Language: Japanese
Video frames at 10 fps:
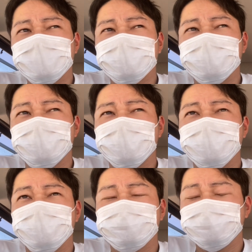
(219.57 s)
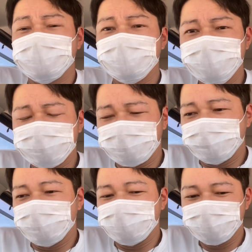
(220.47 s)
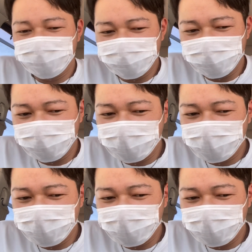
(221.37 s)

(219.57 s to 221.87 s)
えー、そういったリースっていうのは非常